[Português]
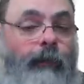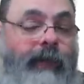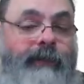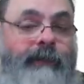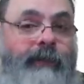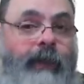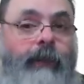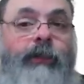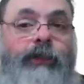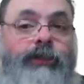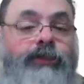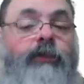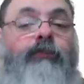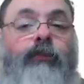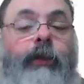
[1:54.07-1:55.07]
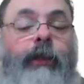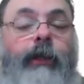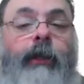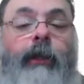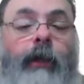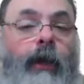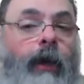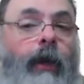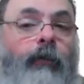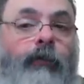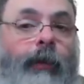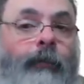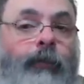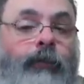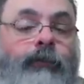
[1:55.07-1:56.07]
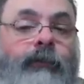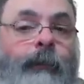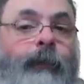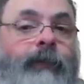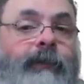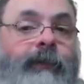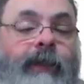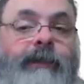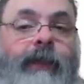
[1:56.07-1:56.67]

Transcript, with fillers: A esquerda que já foi, há, muito tempo atrás,